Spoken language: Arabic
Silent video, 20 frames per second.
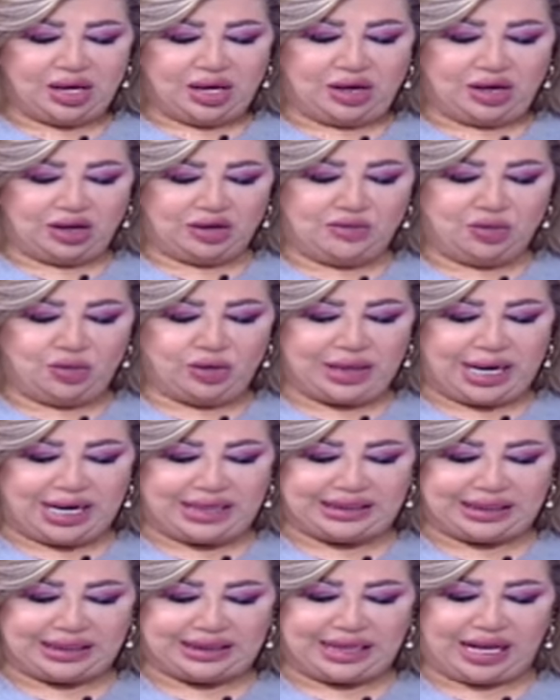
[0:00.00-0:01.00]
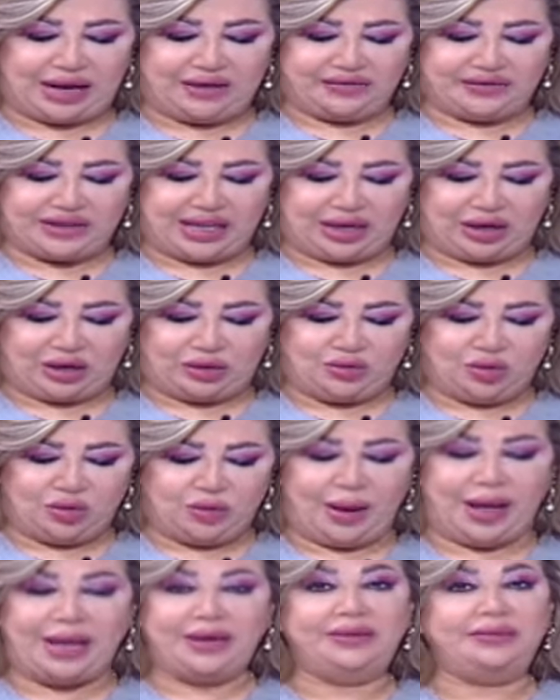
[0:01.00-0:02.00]
الامور ليست الافضل
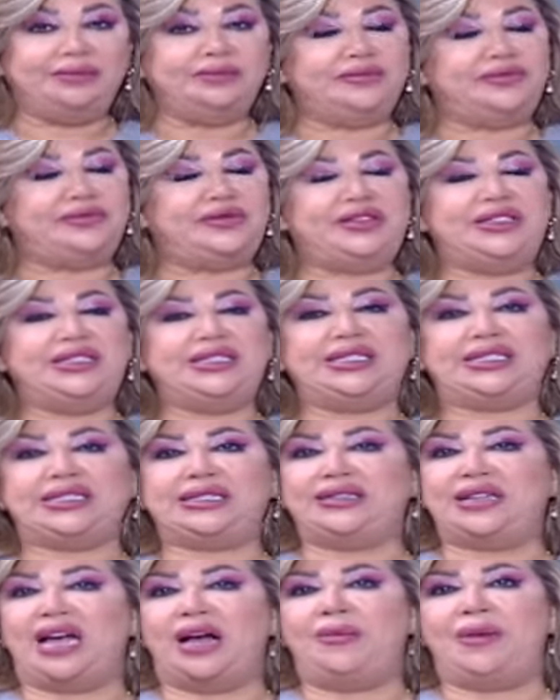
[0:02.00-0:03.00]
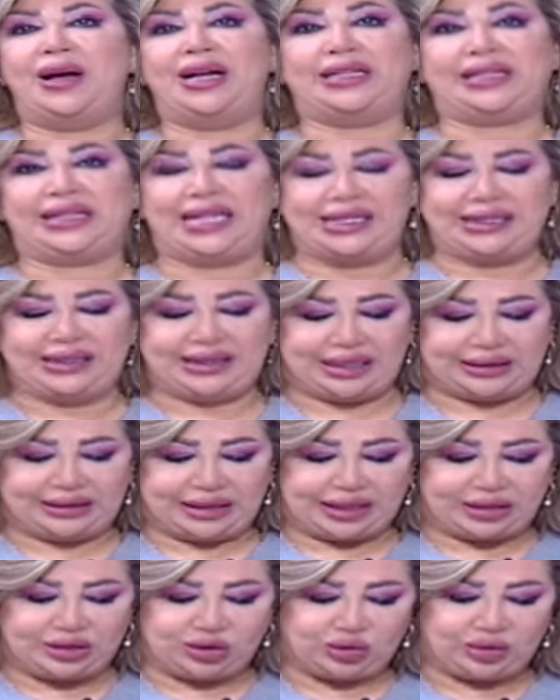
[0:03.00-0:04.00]
عموما في صدامات لست
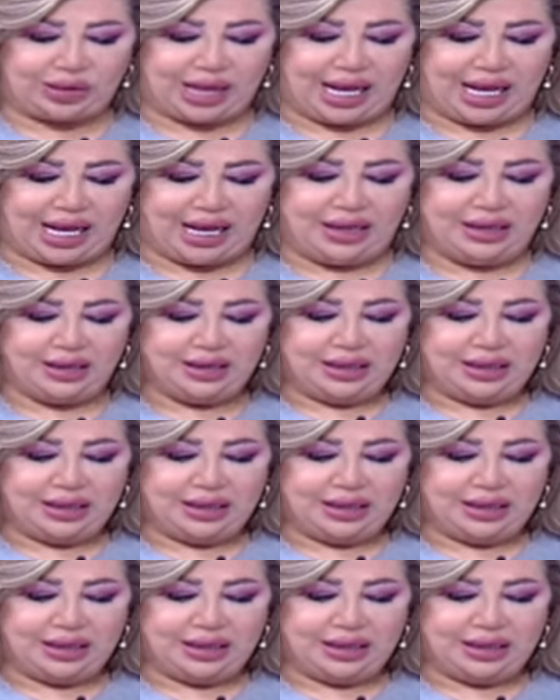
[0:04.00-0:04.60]
تقصدها